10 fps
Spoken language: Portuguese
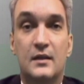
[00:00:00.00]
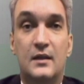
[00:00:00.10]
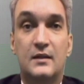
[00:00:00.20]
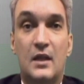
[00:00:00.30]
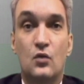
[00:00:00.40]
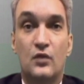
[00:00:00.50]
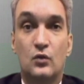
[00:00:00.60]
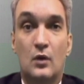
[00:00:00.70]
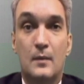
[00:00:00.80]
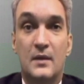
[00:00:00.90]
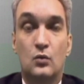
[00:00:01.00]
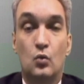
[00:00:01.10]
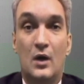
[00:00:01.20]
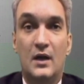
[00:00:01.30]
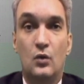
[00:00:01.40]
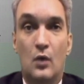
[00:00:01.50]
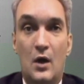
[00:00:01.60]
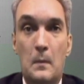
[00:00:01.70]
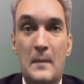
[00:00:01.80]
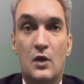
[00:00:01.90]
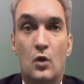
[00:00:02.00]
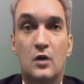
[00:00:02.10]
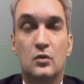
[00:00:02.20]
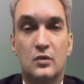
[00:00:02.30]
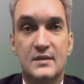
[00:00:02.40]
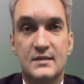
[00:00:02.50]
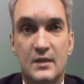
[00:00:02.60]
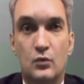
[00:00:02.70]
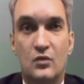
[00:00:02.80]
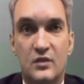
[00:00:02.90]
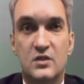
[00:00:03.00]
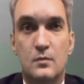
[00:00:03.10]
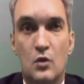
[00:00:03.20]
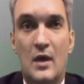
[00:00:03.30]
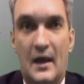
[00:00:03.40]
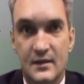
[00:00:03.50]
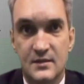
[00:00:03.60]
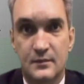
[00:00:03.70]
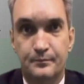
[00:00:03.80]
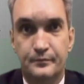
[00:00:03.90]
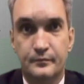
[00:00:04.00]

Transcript: que têm um faturamento anual menor do que 120 mil reais.